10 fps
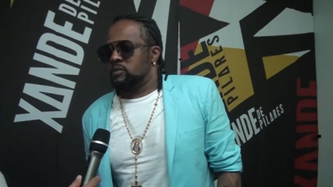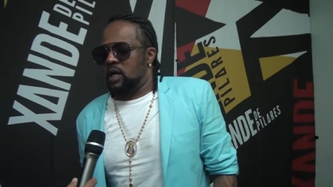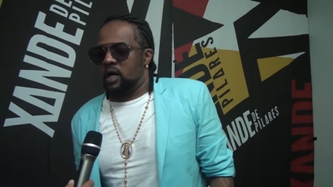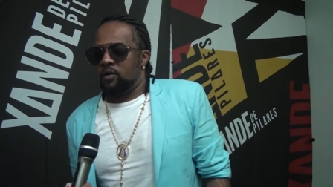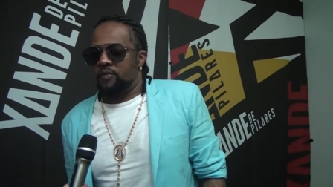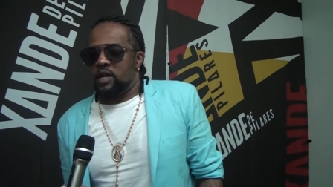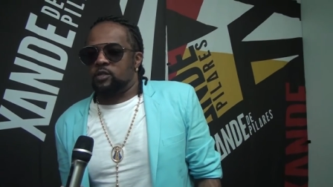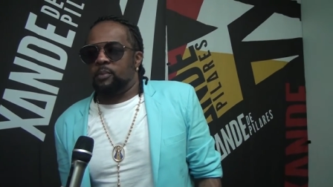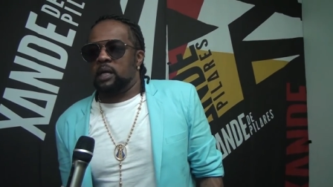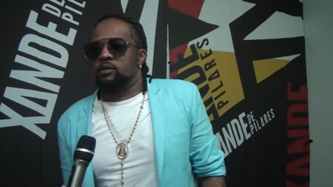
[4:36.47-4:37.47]
É, eu
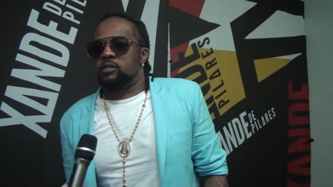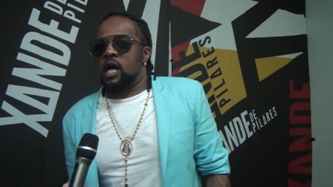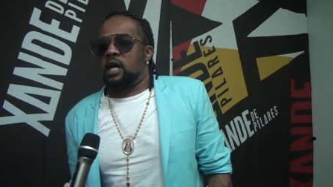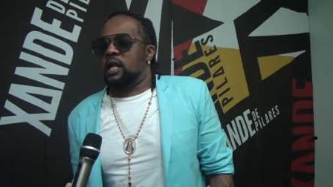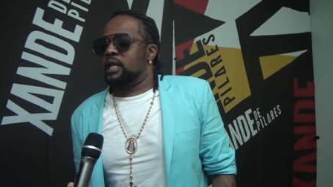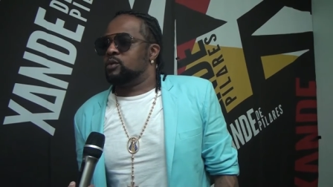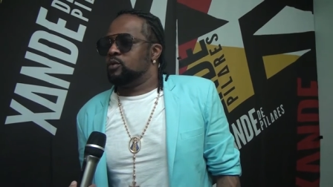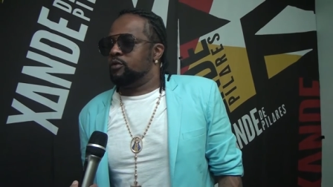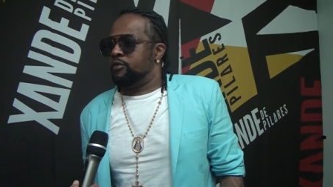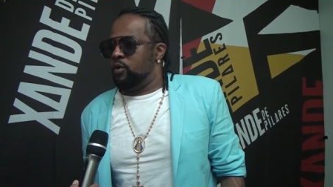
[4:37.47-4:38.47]
faço Bar do Zeca lá no,
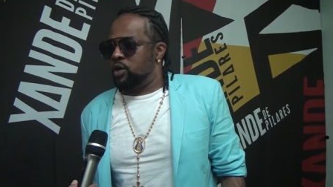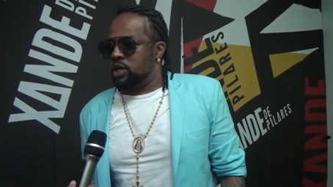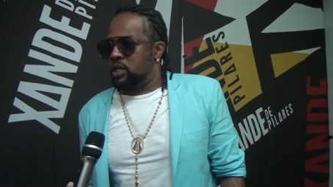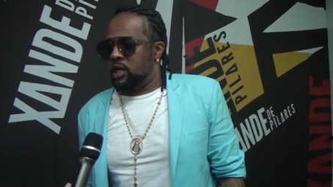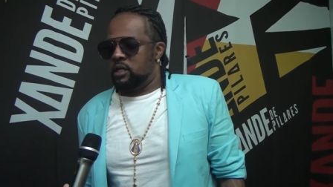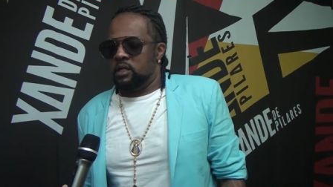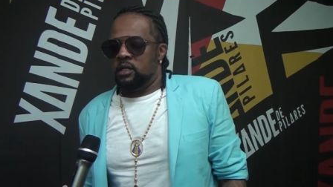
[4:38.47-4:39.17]
no Vogue, né?